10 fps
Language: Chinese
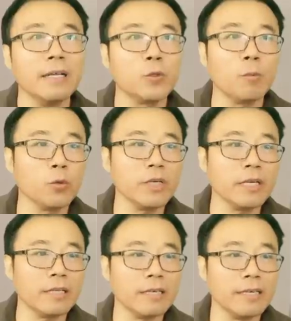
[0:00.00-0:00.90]
橘猫队
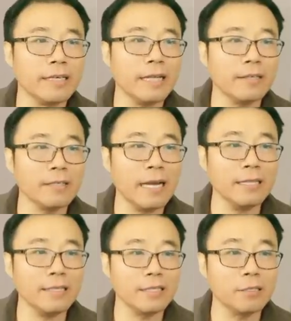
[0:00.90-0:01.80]
长呢，可以看到他
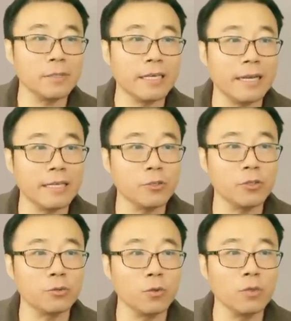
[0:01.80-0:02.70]
的这个视频啊，就
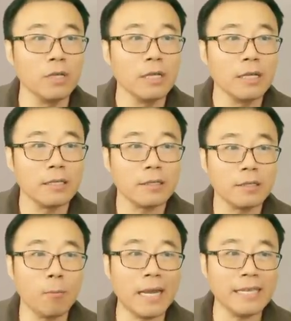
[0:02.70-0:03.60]
是从
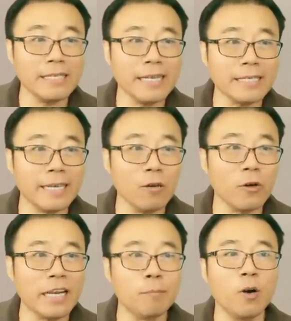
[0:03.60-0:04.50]
到马来西亚前后
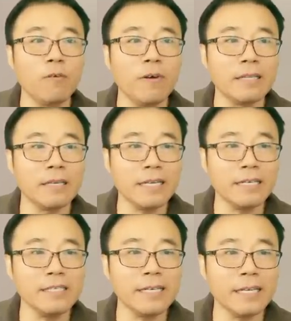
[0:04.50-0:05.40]
开始爆发的。他
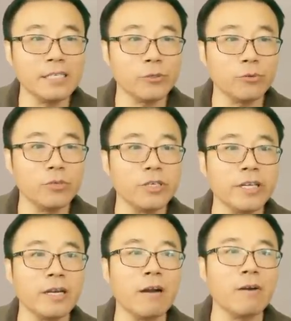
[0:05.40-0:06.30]
之前几如是
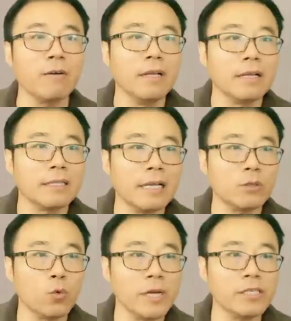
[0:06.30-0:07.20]
零号，他
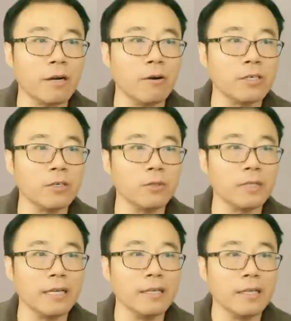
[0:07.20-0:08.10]
突然起号之后
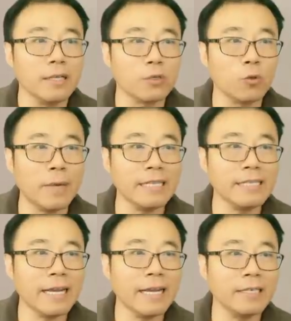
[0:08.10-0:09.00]
呢，从马来
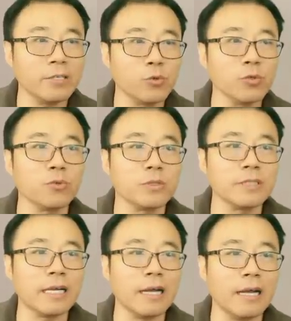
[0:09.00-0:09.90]
西亚开始迅速
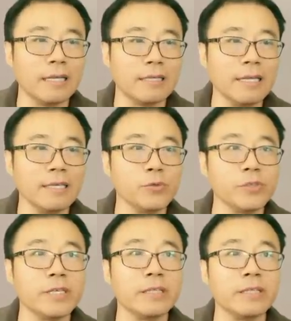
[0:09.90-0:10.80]
增长啊，他这个
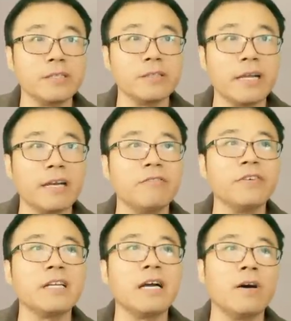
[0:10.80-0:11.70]
曲线呢是还是
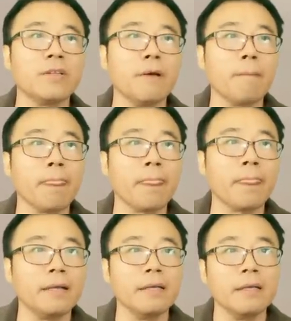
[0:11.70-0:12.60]
非常好的。
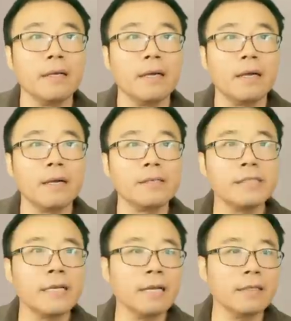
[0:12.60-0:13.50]
啊，而细
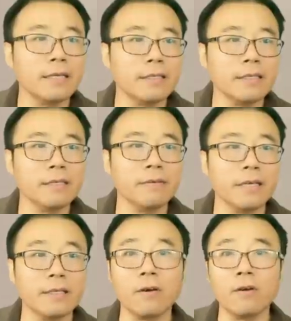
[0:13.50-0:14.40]
康呢，是因
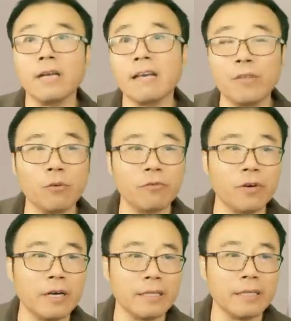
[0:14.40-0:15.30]
为到了两万多
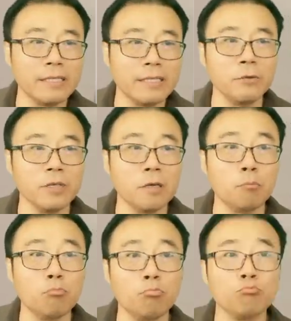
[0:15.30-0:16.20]
粉了，他进入一
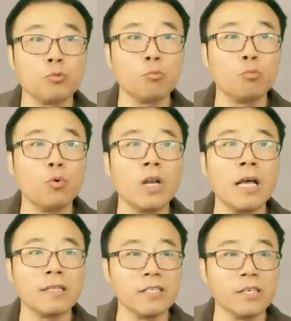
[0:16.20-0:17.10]
个就波
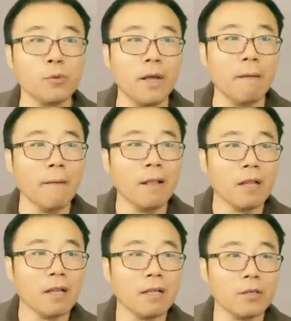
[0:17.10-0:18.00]
浪的阶段，
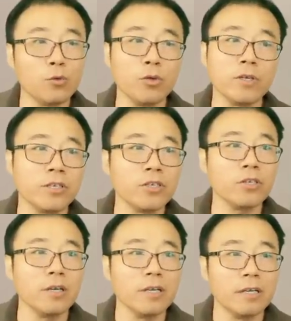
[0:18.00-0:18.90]
呃，确实
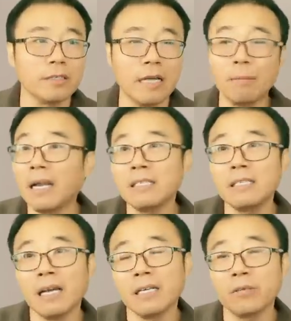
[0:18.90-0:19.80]
是他马来西
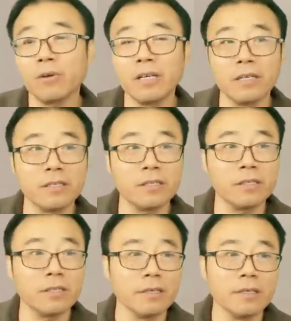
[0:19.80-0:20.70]
亚这一段呢，
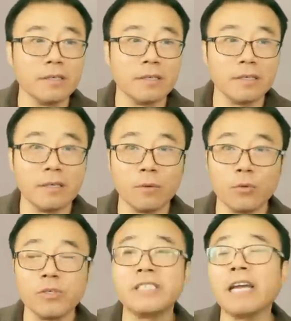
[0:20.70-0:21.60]
是我
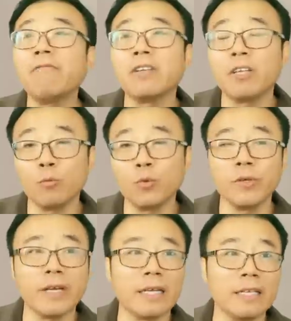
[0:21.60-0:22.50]
觉得减粉倒不至
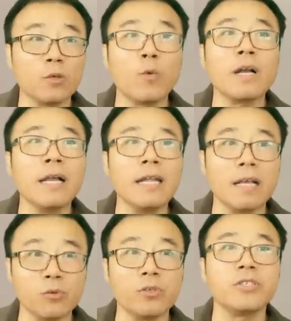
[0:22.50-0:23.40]
于啊，他的观看
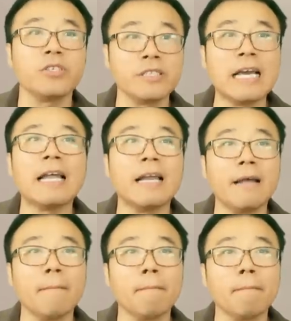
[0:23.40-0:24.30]
量确实是下来了
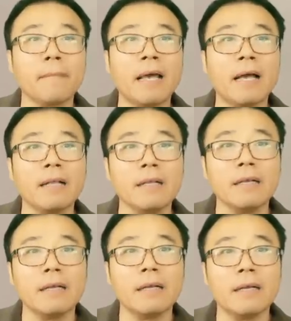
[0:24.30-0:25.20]
啊，
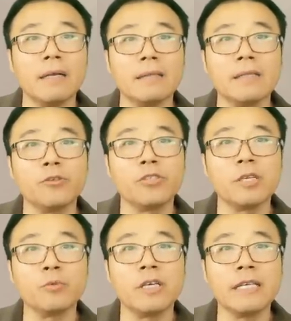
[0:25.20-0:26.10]
呃，那就是
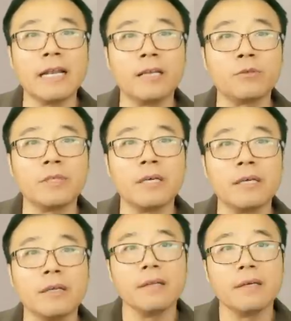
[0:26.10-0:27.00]
节目特点来说
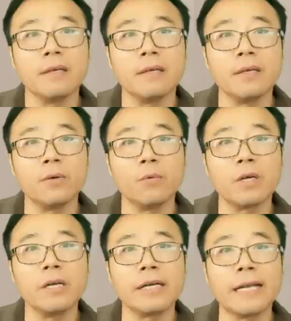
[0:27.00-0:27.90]
呢，呃，我
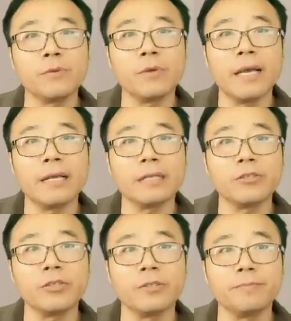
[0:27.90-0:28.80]
个人感觉啊，就
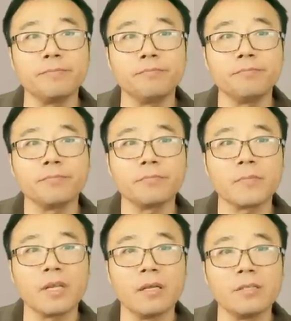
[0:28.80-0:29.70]
是
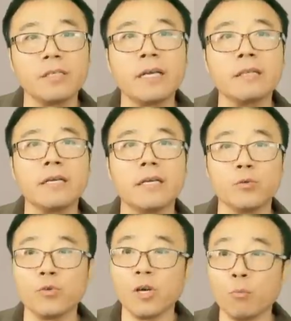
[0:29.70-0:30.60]
细康呢
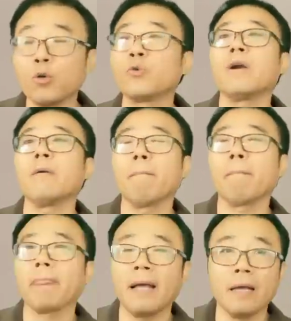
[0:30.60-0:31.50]
需要破圈儿，
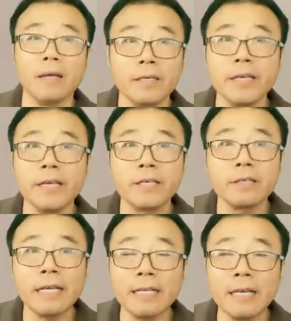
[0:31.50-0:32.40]
这也是
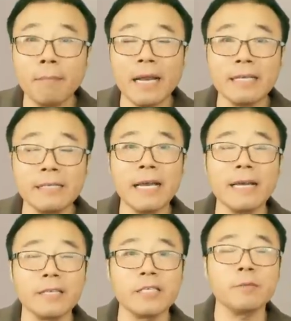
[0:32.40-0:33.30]
他在马来西亚
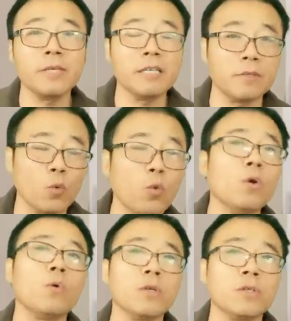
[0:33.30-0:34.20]
这个视频里面的
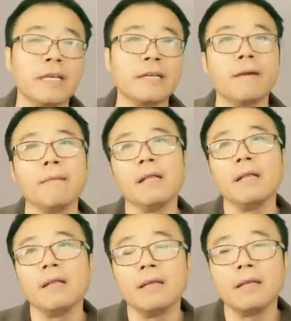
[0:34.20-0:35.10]
困惑就在这儿，
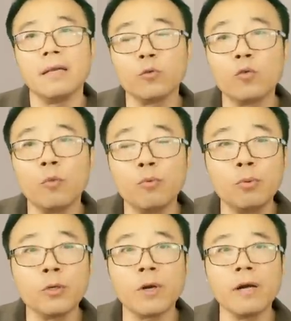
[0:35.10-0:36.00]
呃，如果不
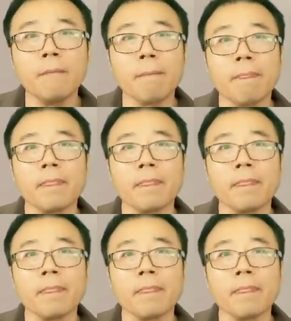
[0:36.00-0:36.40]
破圈儿。